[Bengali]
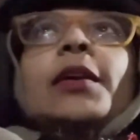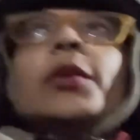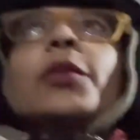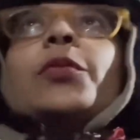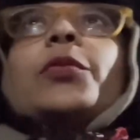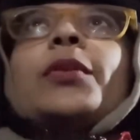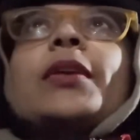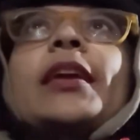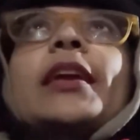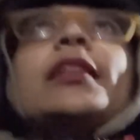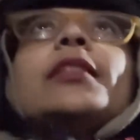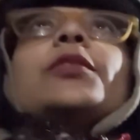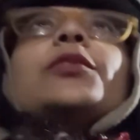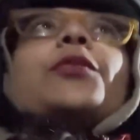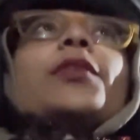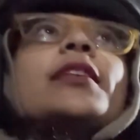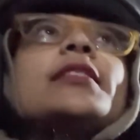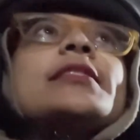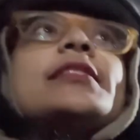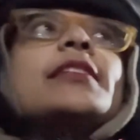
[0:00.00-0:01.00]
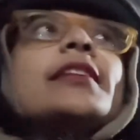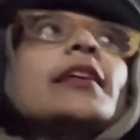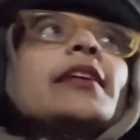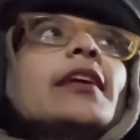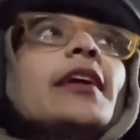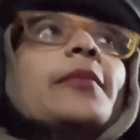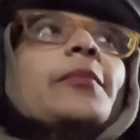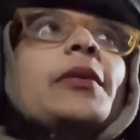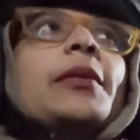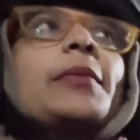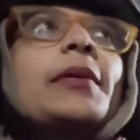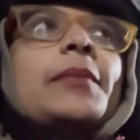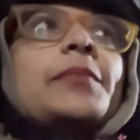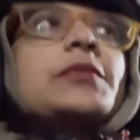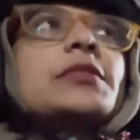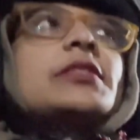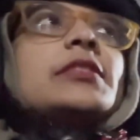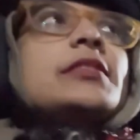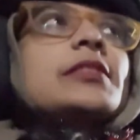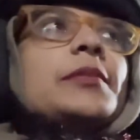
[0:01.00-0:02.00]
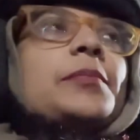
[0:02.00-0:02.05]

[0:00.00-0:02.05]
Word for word: ওকে তো আজকে আমরা ভাবছি যে